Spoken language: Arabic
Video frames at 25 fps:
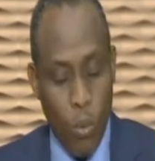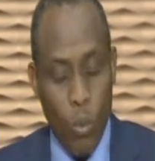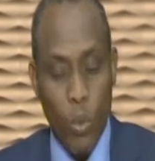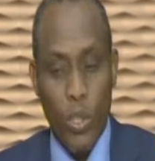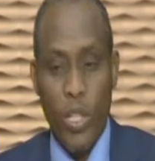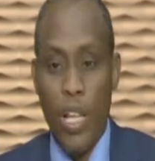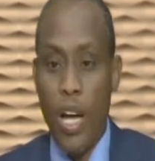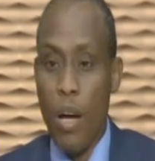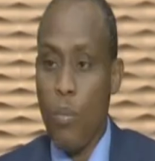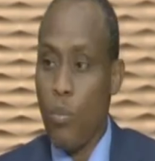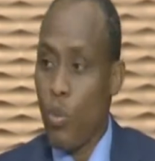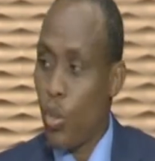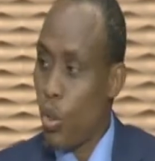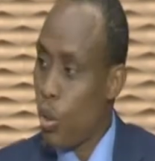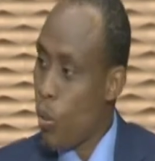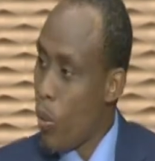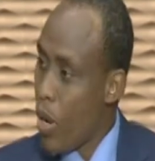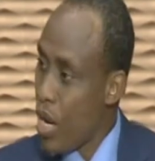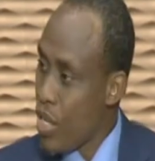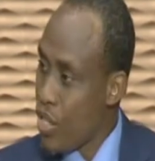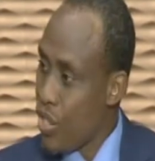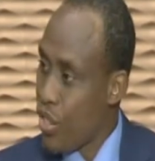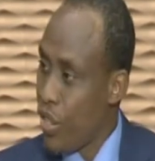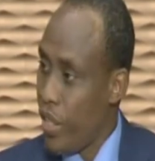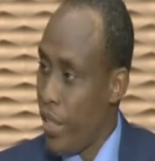وده
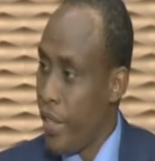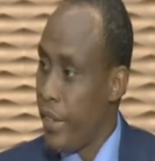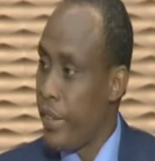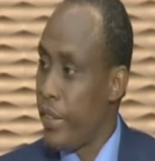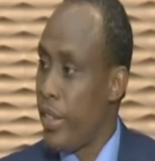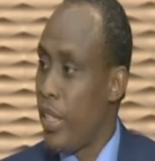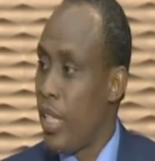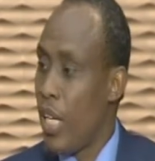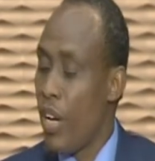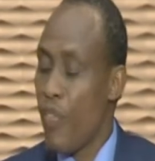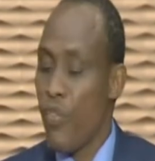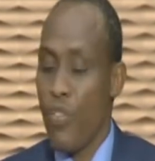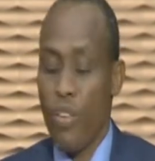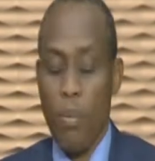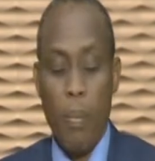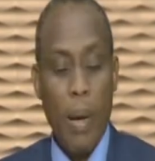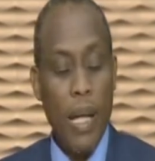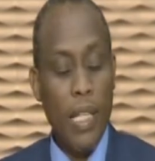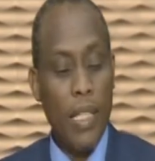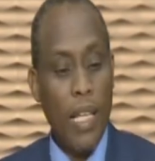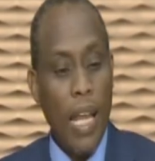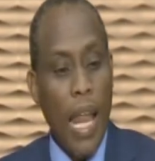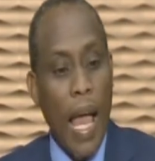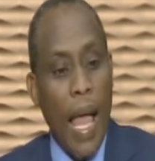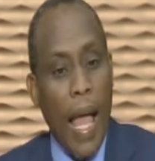متواجد عندنا في
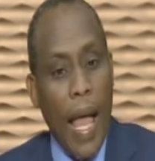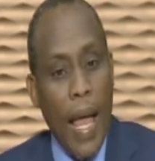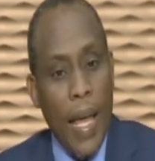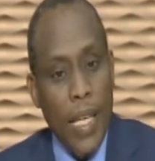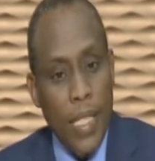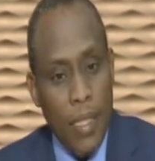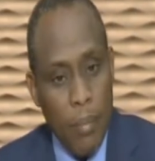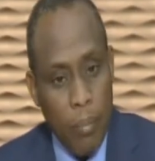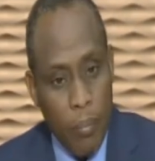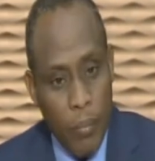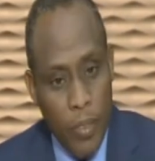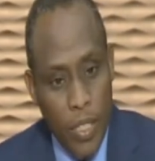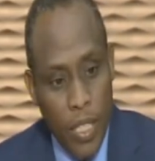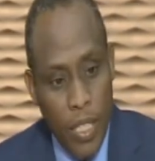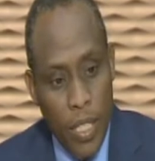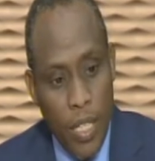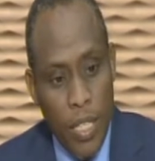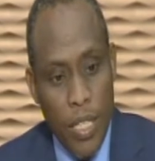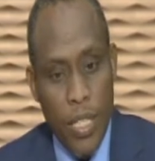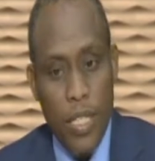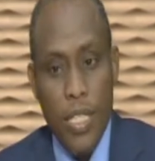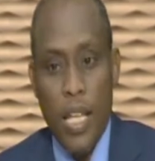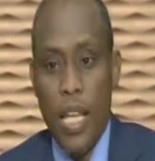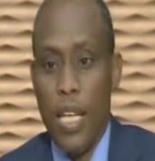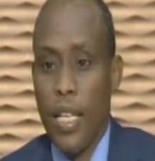بعض الأقاليم
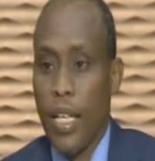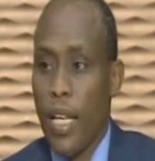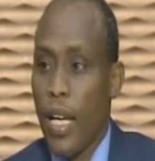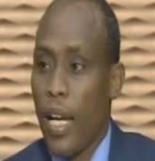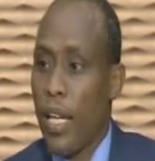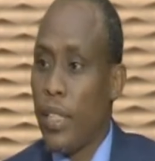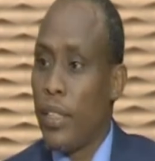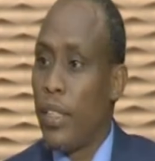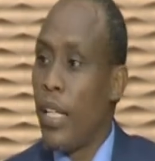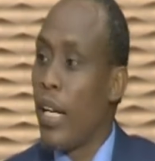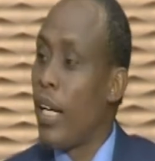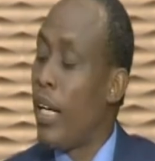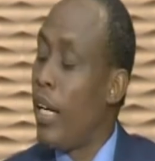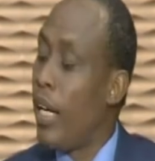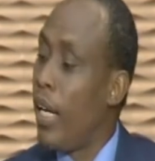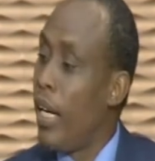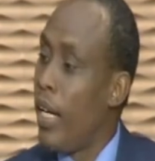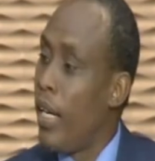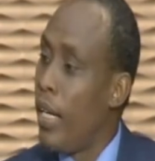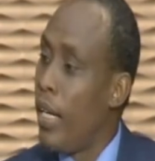لذلك اخترنا